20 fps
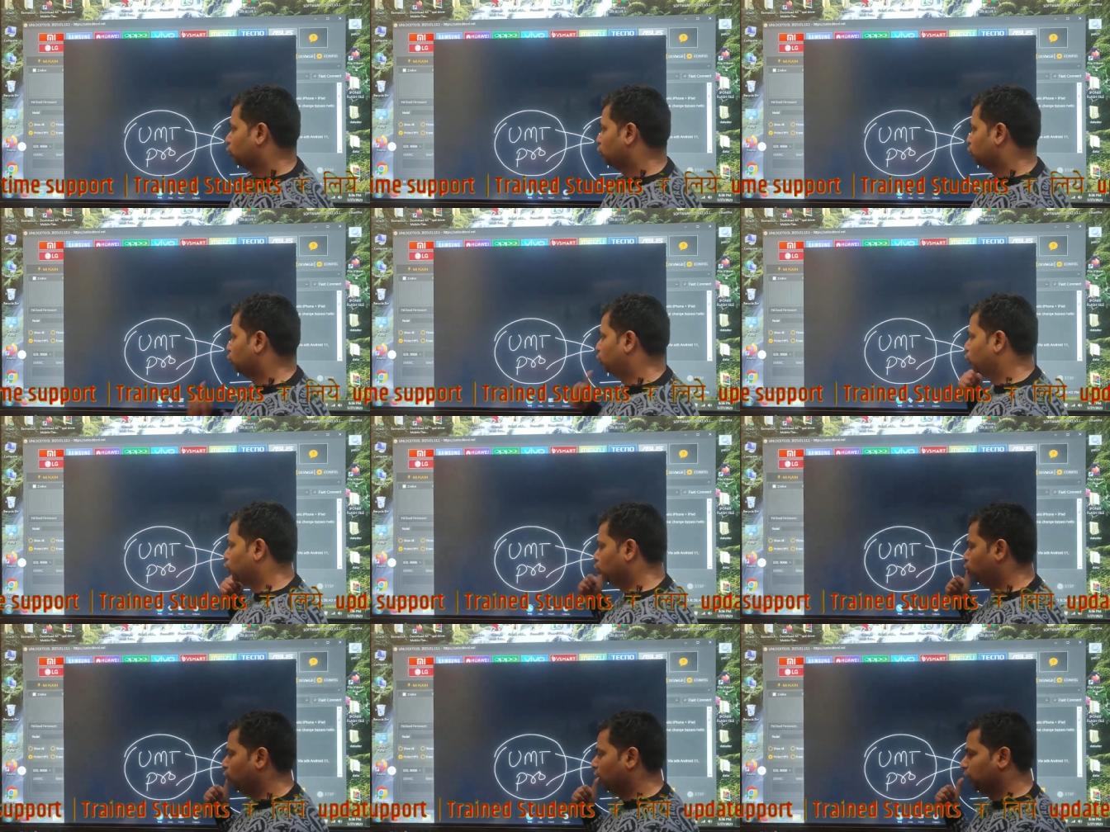तो
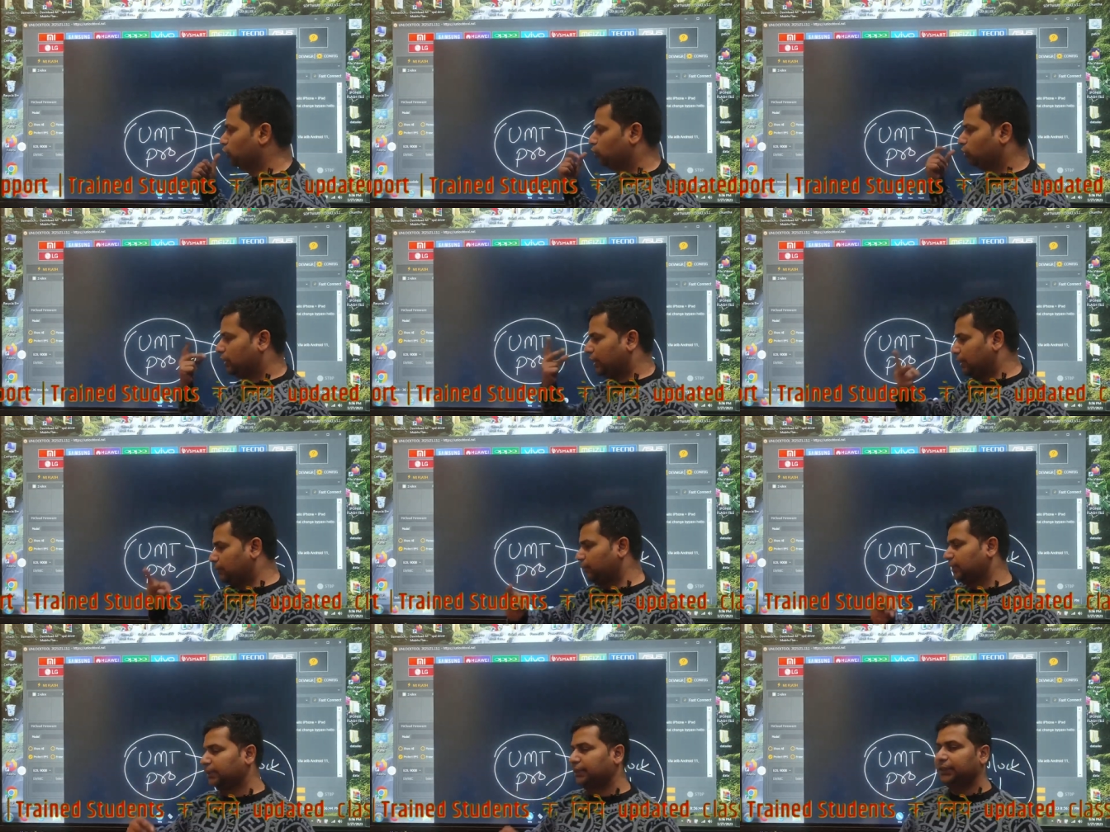दोनों का जो
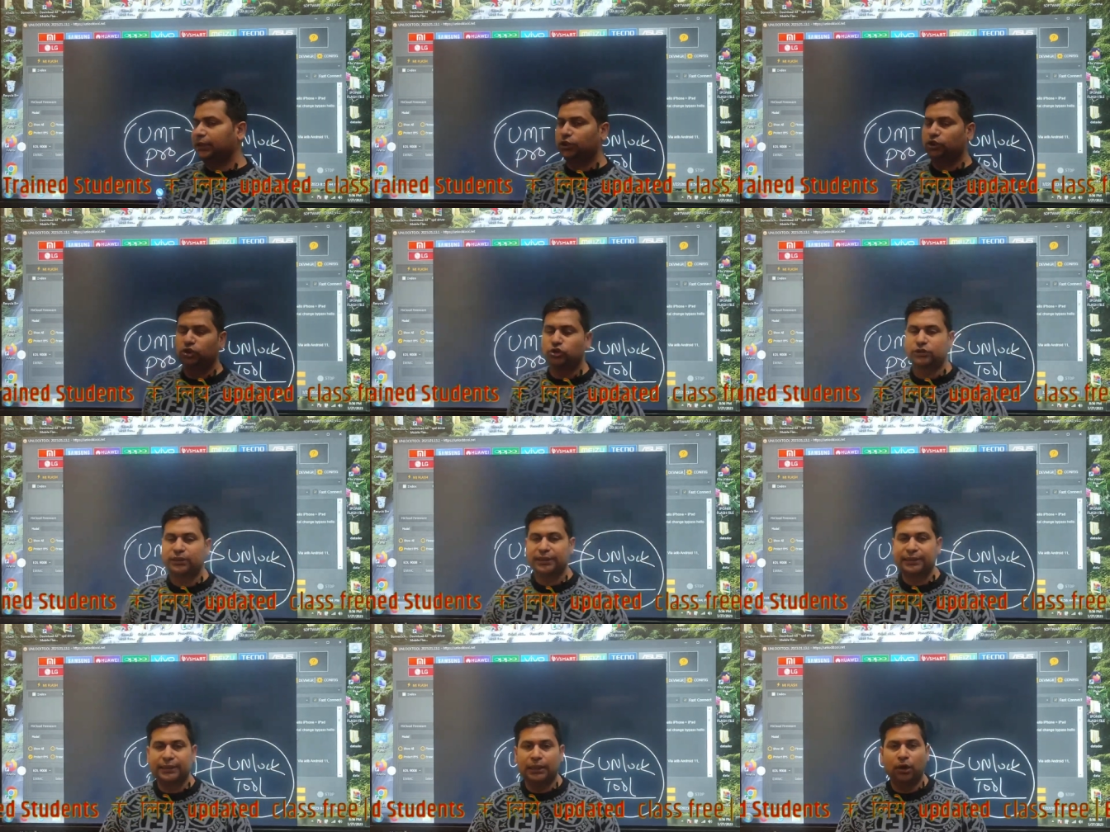काम करने का जो
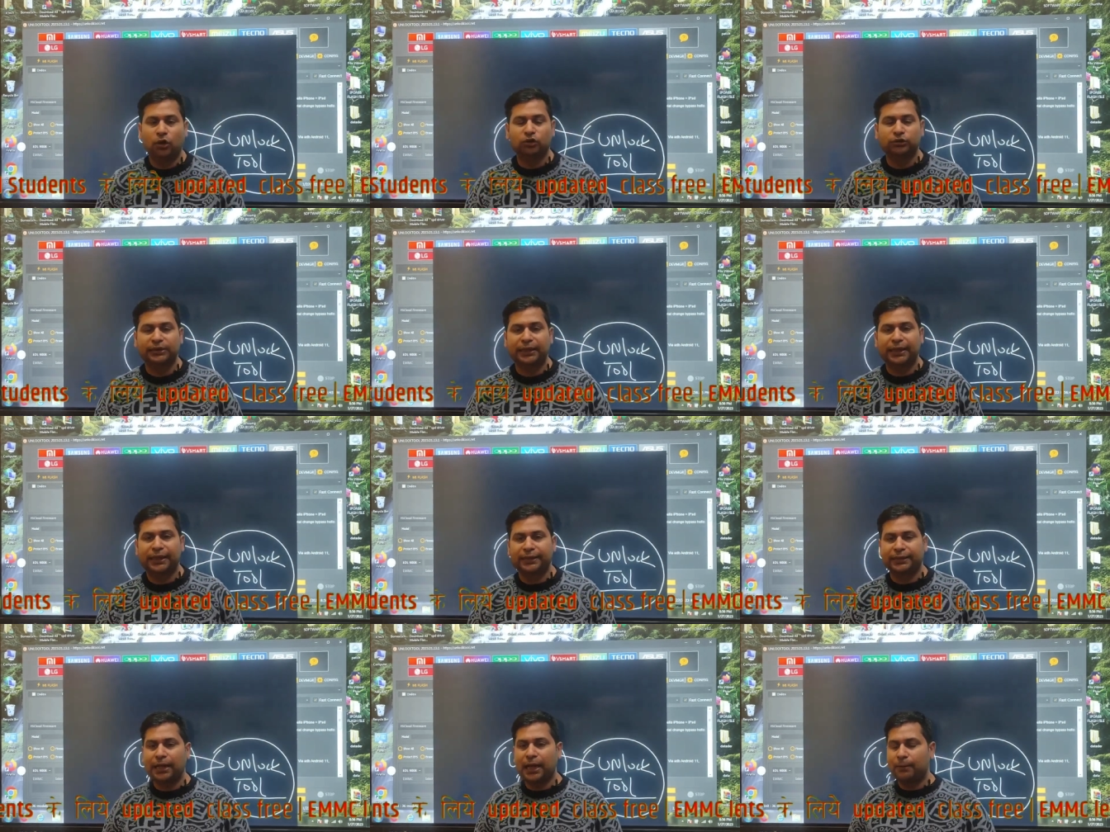तरीका होता
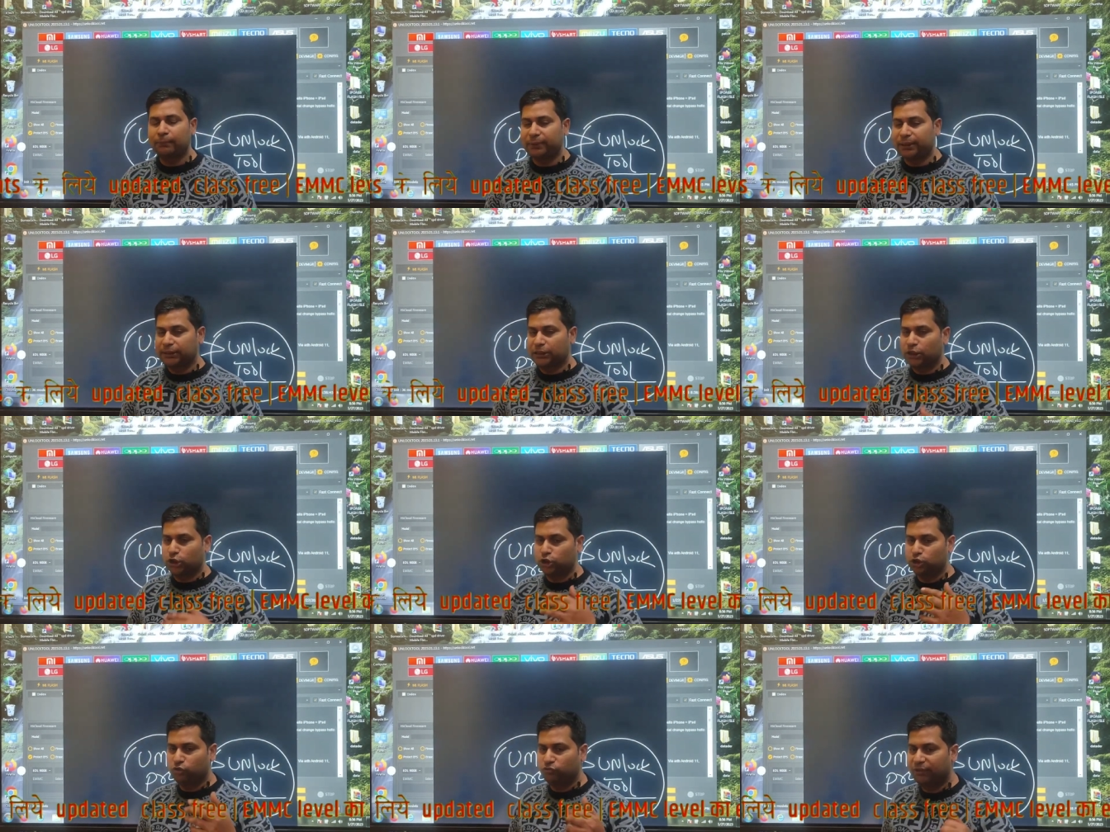है काम
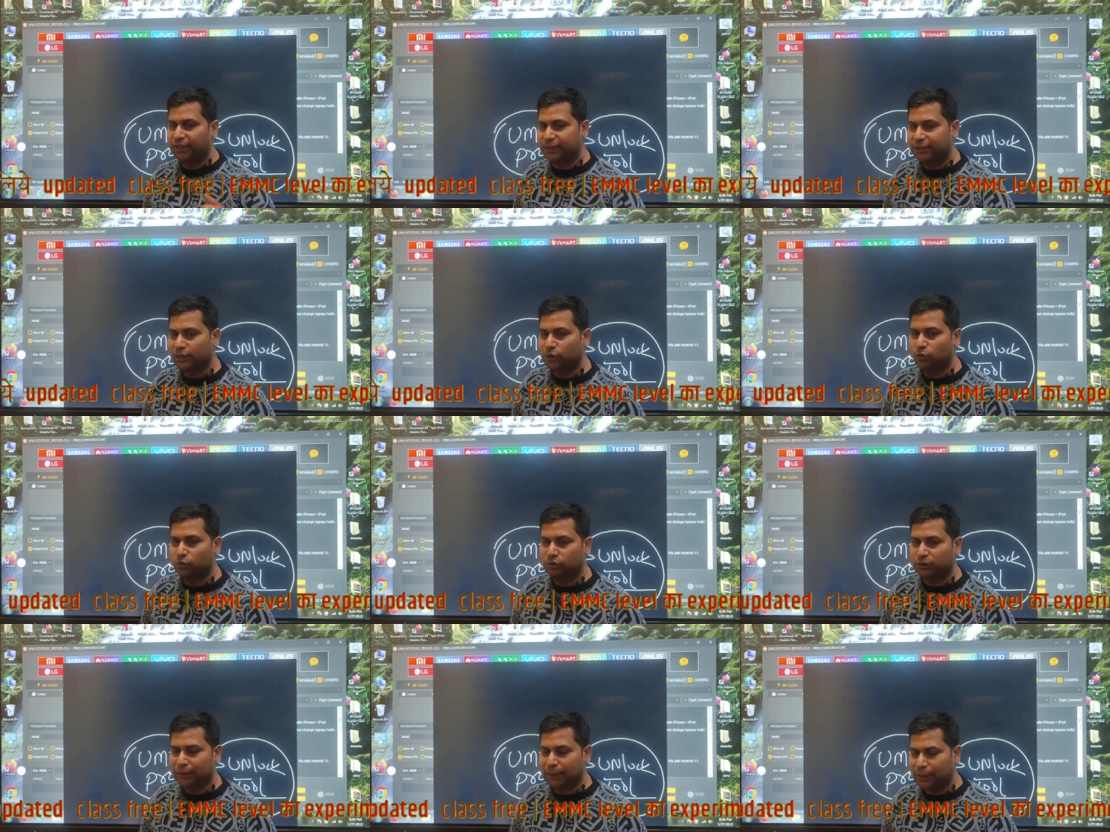करने का जो
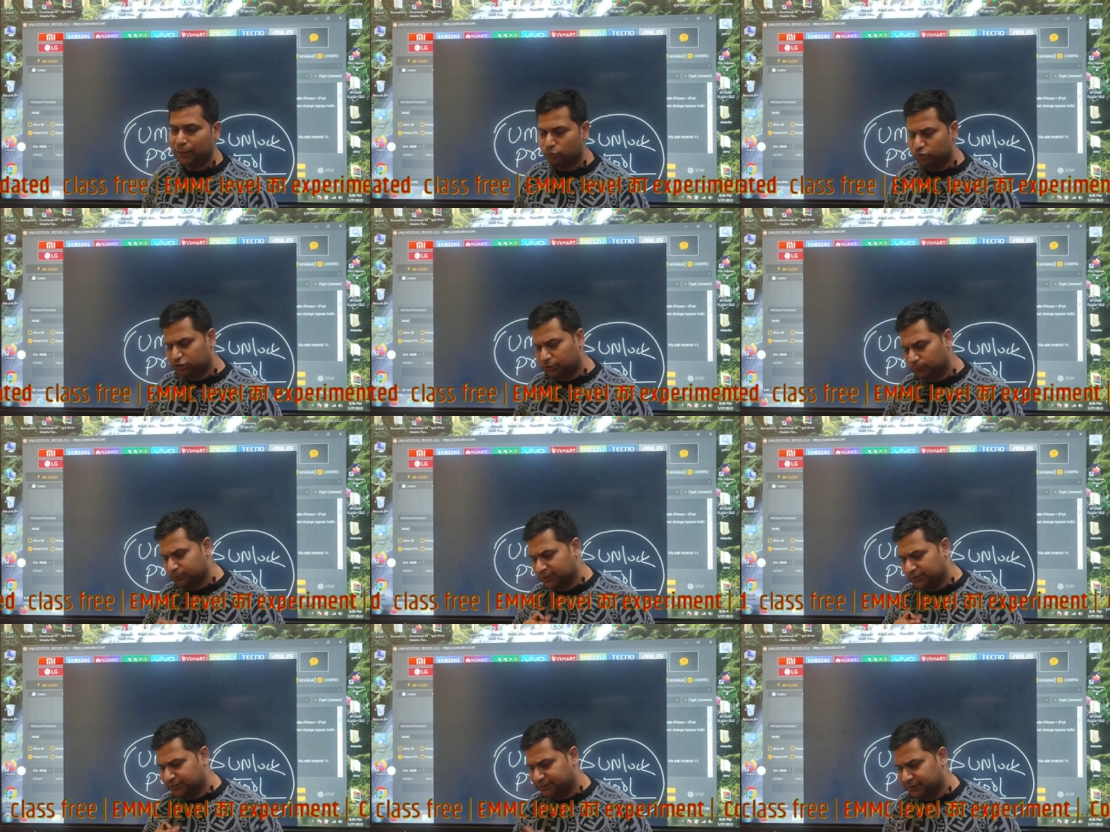वर्किंग होता है वो
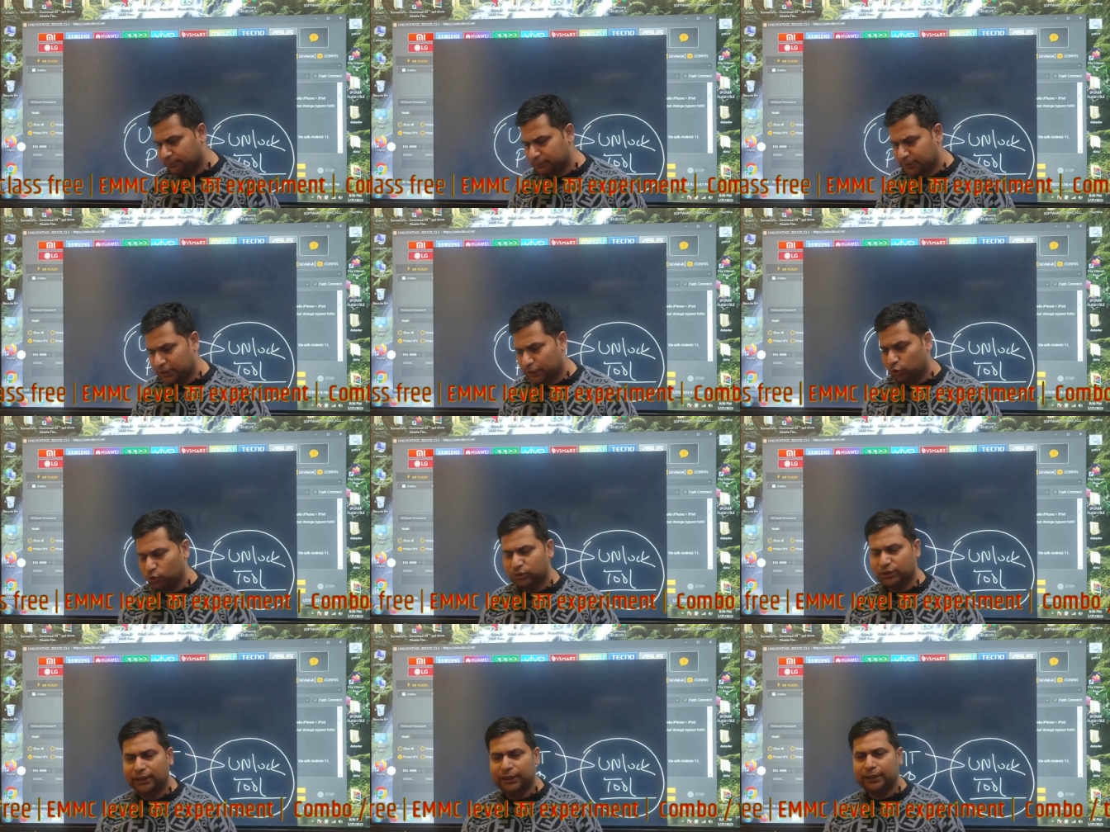समथिंग
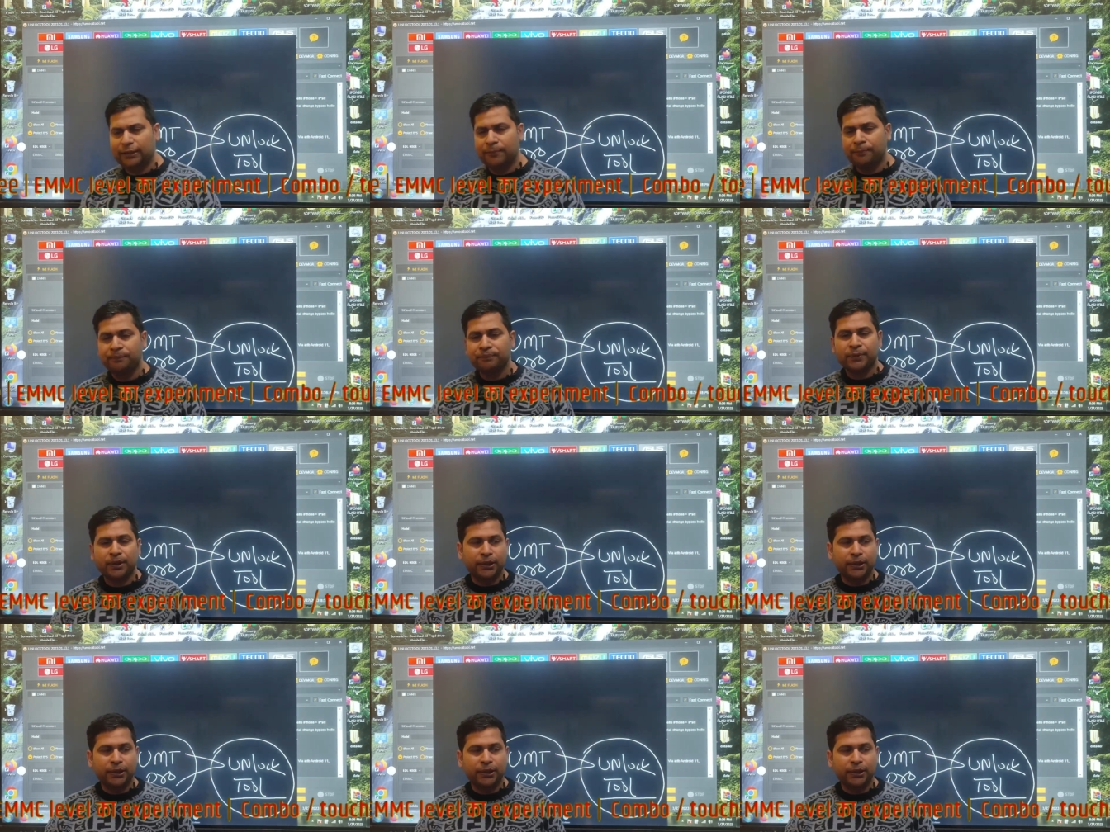सिमिलर होता है